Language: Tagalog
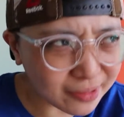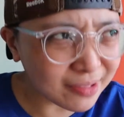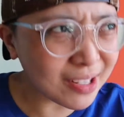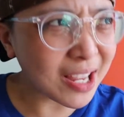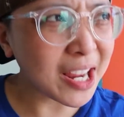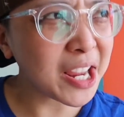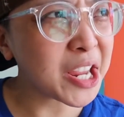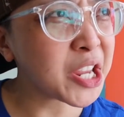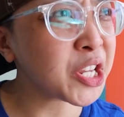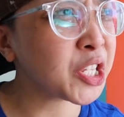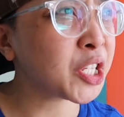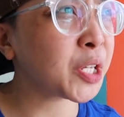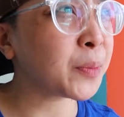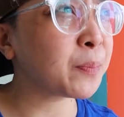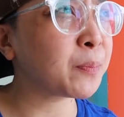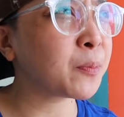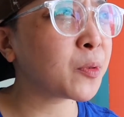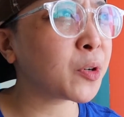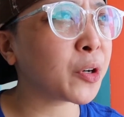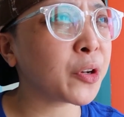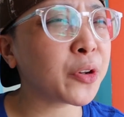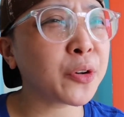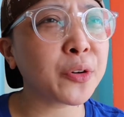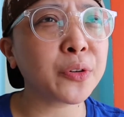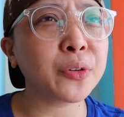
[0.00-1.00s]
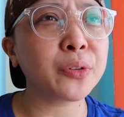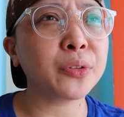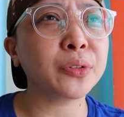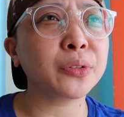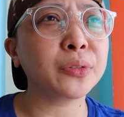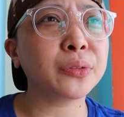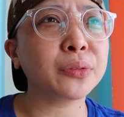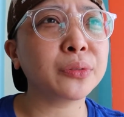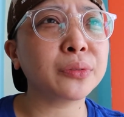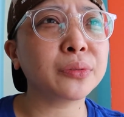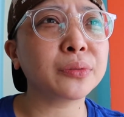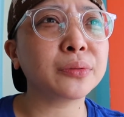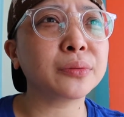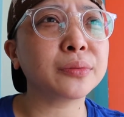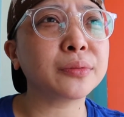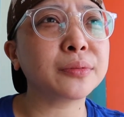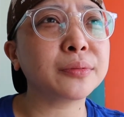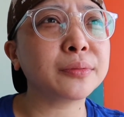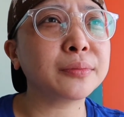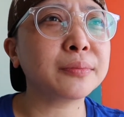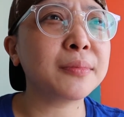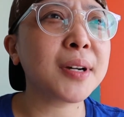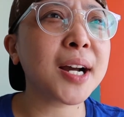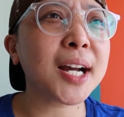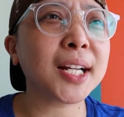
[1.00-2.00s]
naisip ko yung
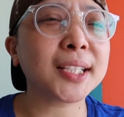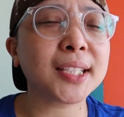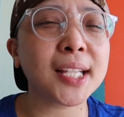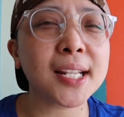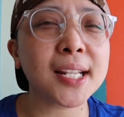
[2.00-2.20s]
mga